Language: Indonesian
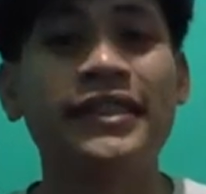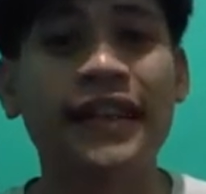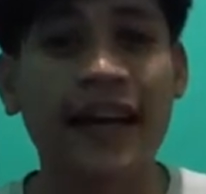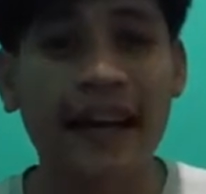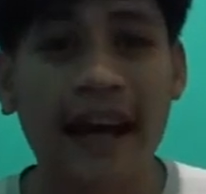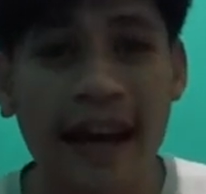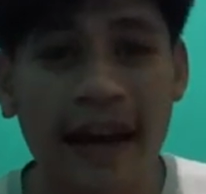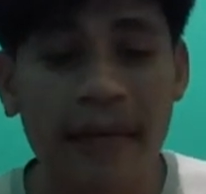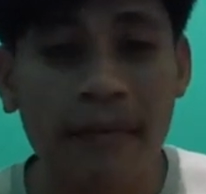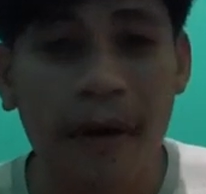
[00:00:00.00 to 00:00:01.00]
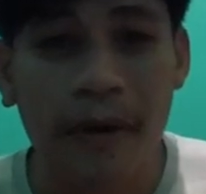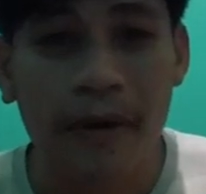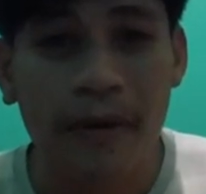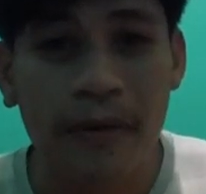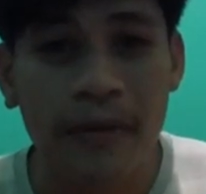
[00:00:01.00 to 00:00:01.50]
saya
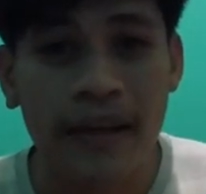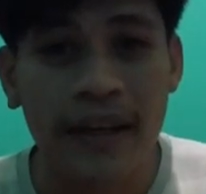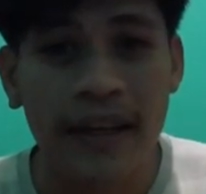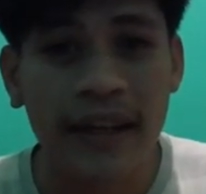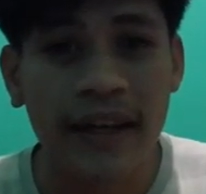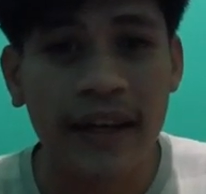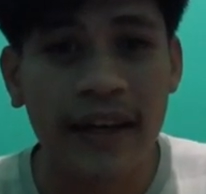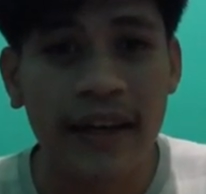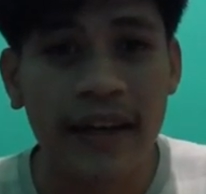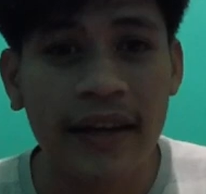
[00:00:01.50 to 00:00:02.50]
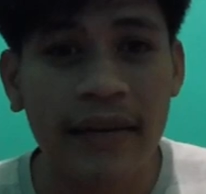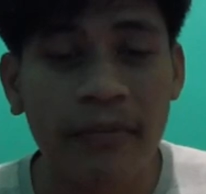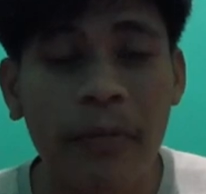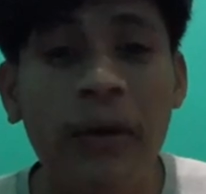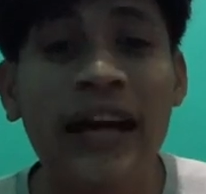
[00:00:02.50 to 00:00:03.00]
mau bikin
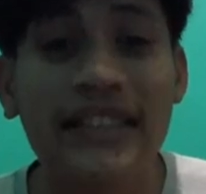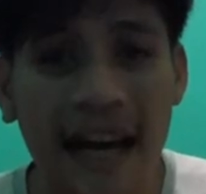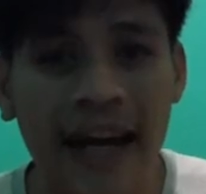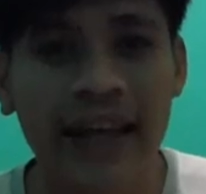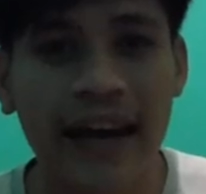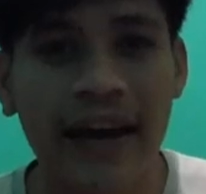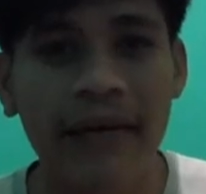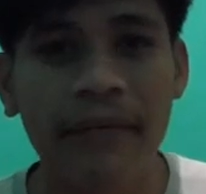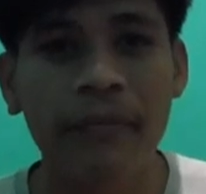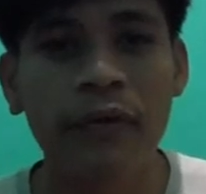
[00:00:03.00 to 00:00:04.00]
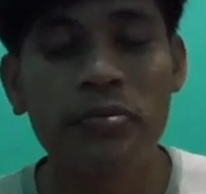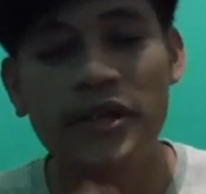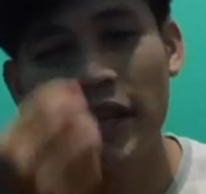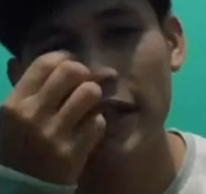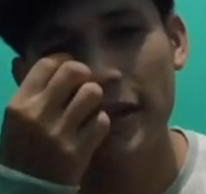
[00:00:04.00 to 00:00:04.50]
mau belajar ya belum
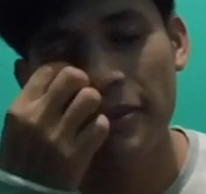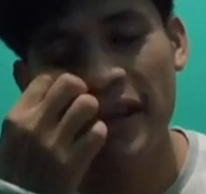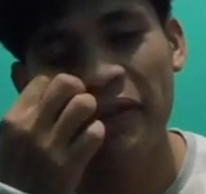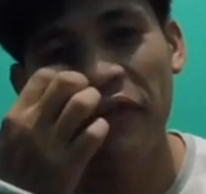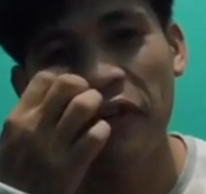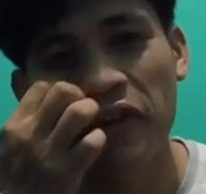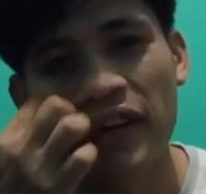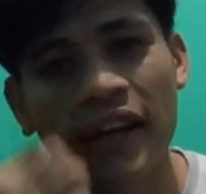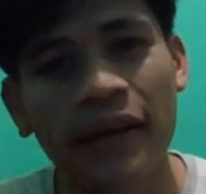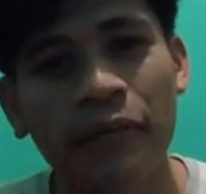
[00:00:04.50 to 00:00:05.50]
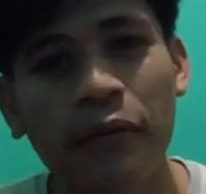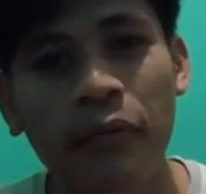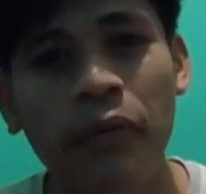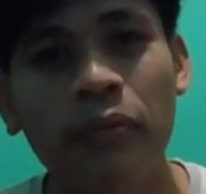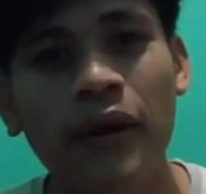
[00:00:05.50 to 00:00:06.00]
bisa sih bikin vlognya Bu,
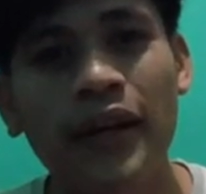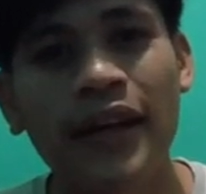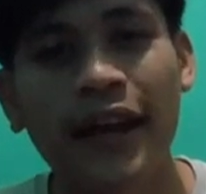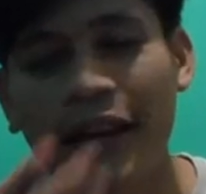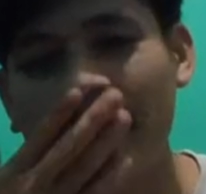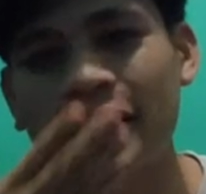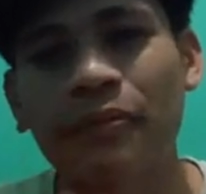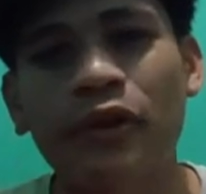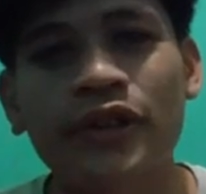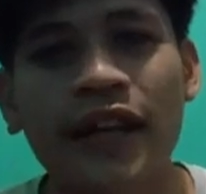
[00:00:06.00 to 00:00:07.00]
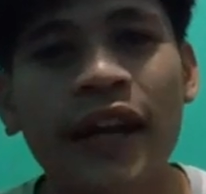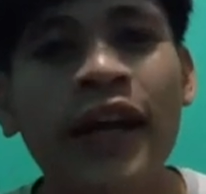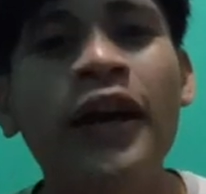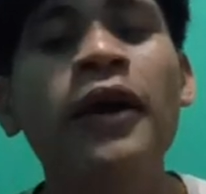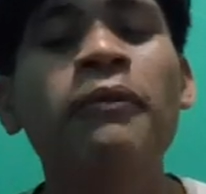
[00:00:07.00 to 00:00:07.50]
mau belajar eh keceplosan
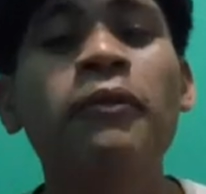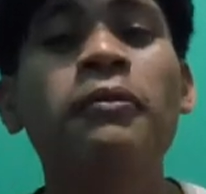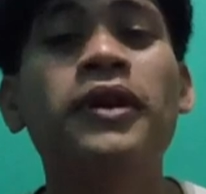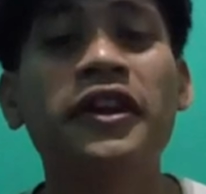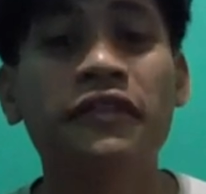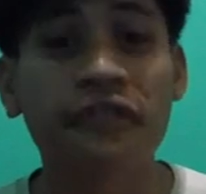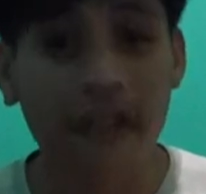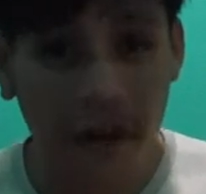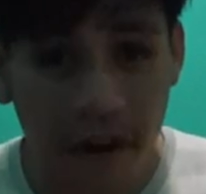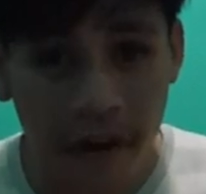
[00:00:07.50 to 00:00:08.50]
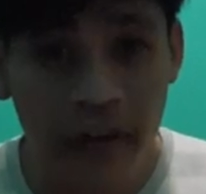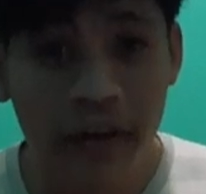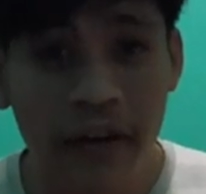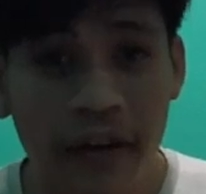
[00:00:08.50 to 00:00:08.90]
mau bikin vlog